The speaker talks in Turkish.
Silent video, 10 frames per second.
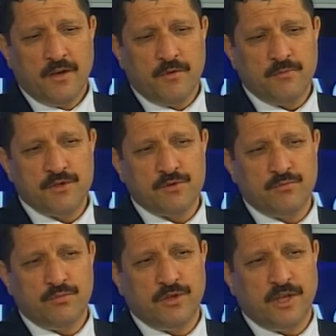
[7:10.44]
Ve biz
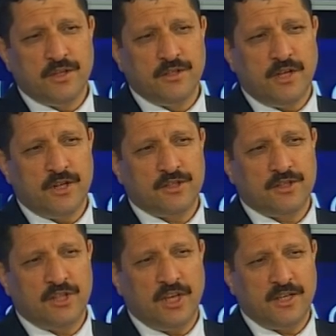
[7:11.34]
bunların artık
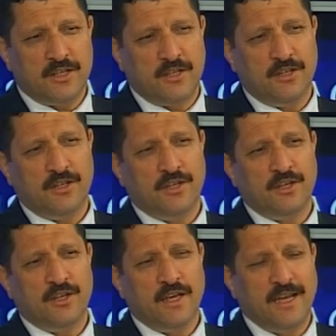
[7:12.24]
tek
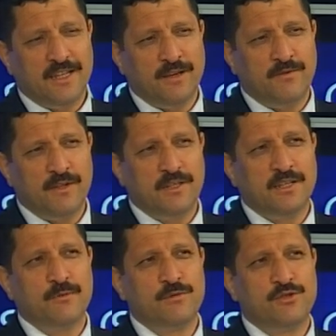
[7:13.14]
e, hedefleri
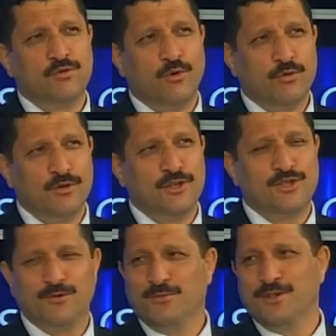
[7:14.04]
demirci olduğu
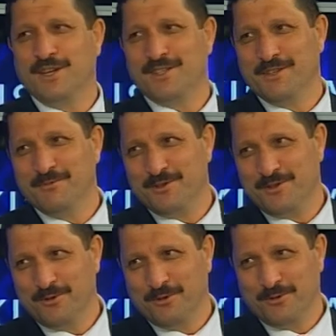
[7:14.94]
için bunlar
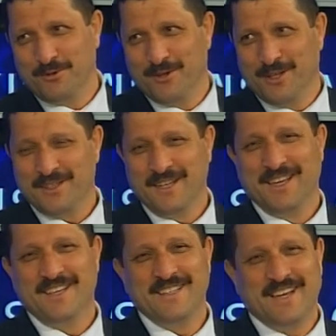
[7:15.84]
demirciye uğruyorlar. Hı
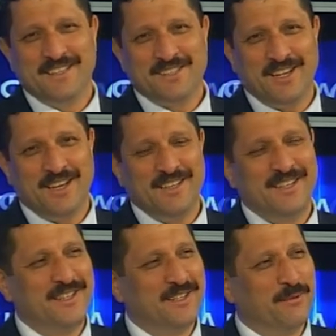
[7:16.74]
hı. Yani
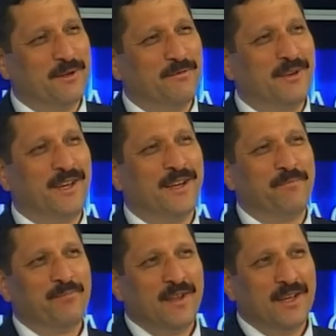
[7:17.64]
Salihli gibi veya
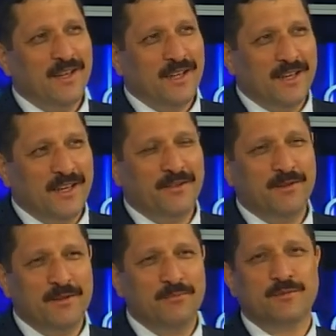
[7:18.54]

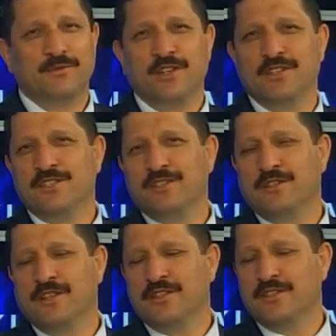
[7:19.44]
efendim Deniz
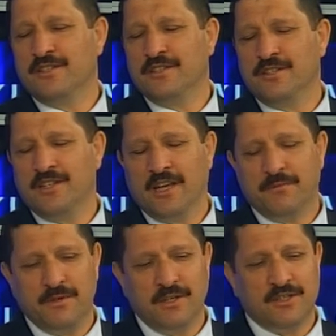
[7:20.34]
Denizli'nin
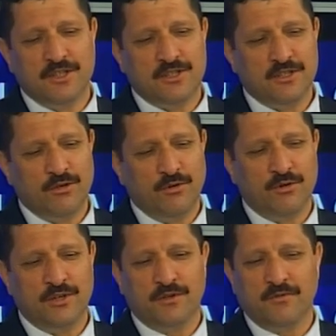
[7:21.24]
diğer bir ilçesini de
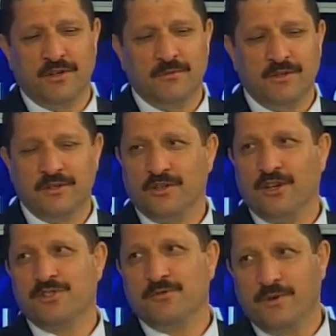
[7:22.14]
örnek verebiliriz.
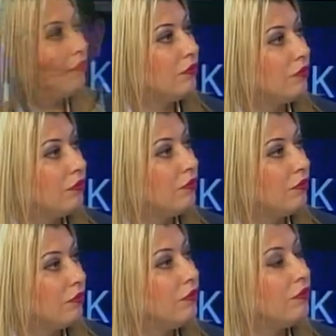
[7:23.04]
Acıpay'a mı
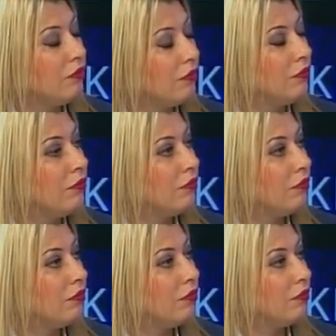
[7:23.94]
örnek verebiliriz?
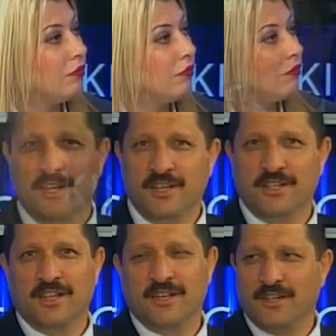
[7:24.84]
Antalya'ya
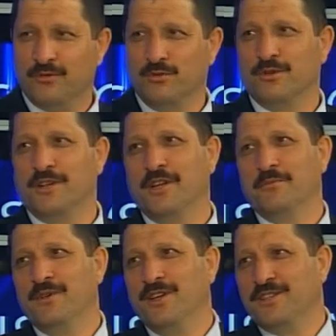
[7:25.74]
giderken
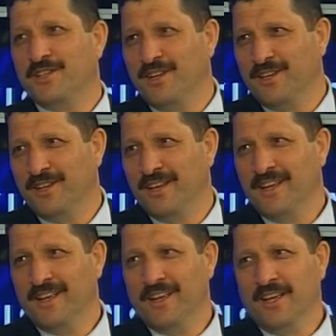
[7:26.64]
uğranan bir yer değil.
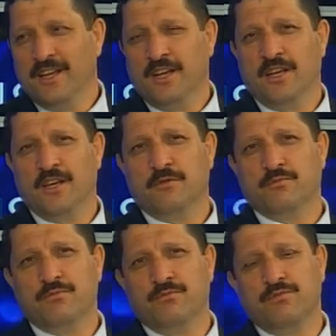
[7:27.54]
Hı hı. E,
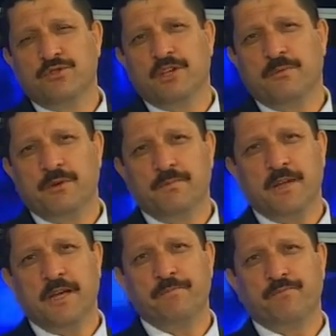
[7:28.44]
bu
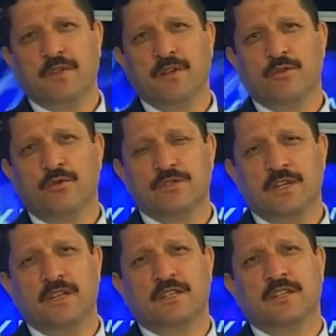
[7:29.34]
sebeple
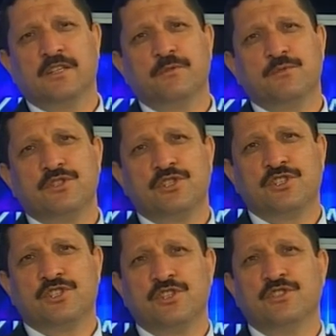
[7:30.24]
özellikle demirci
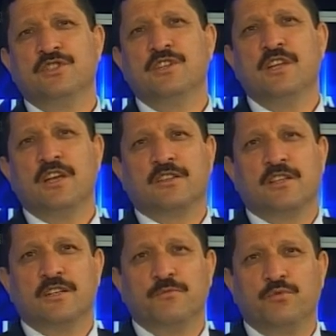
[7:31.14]
için
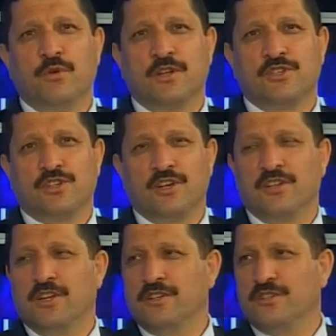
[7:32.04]
niyetlenip yola
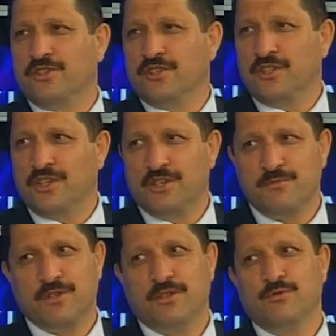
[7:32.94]
çıkanlar dışında
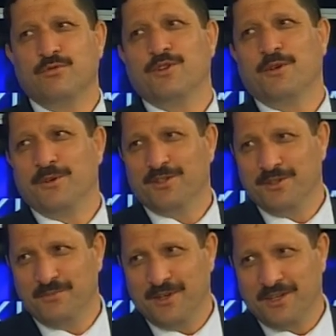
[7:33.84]
kimsenin
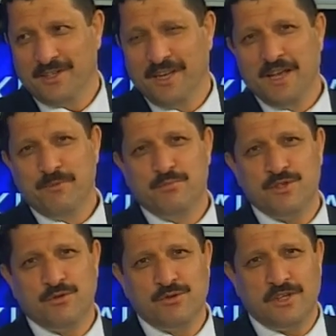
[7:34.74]
uğramadığı bir yer.
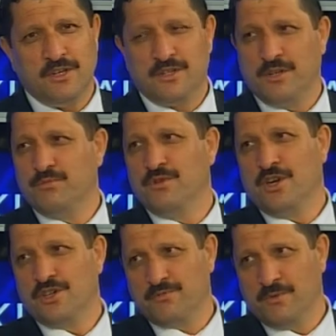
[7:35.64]
Biz öncelikle bunu
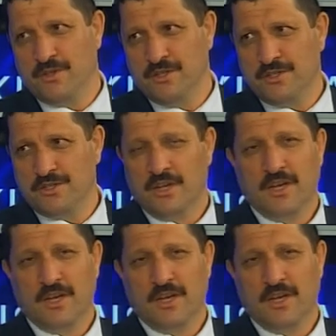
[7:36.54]
aşmalıyız.